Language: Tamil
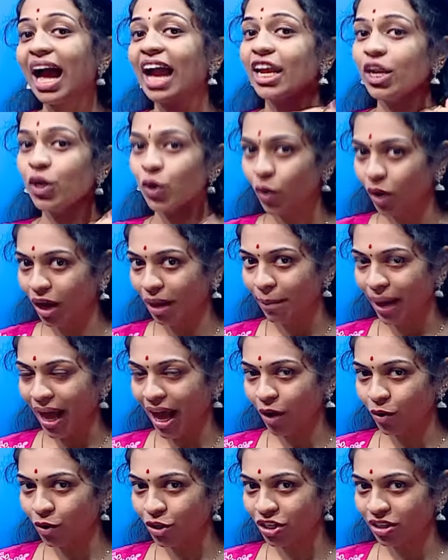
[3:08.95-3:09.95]
ஐ நோ
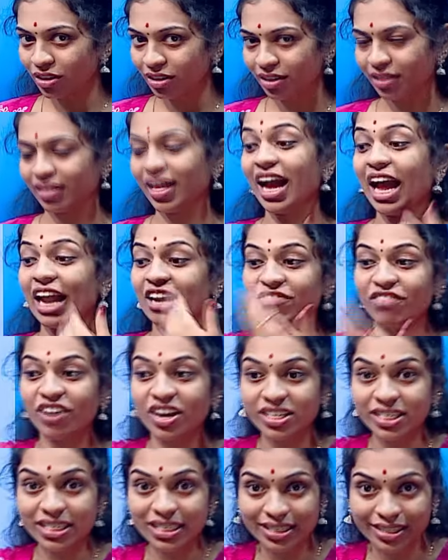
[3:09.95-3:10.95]
அபவுட் த
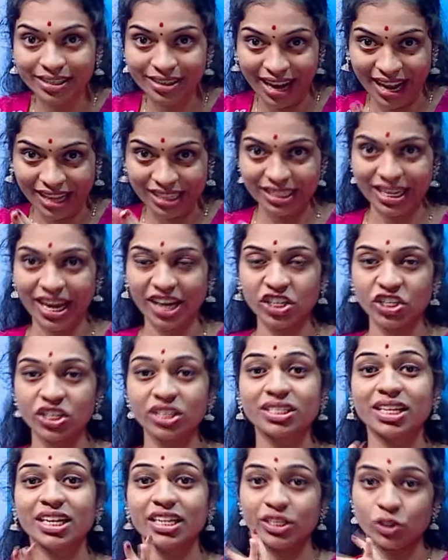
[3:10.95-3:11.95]
அட்வான்ஸ்ட்
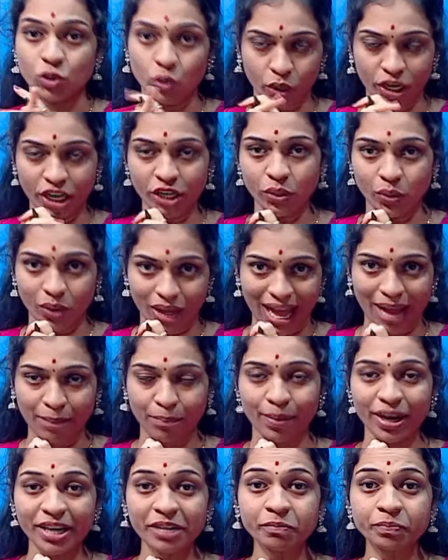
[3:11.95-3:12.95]
transactions தட் இஸ் கோயிங் டு
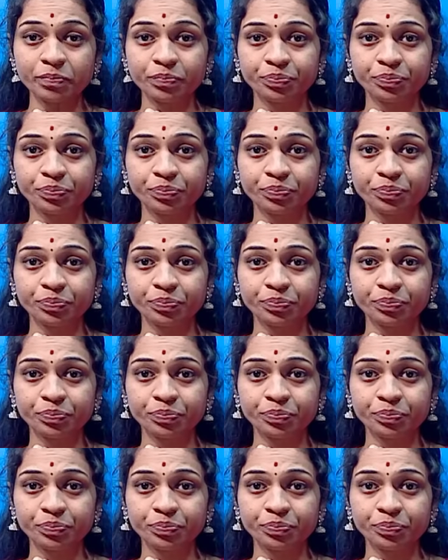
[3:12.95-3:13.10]
ஹேப்பன்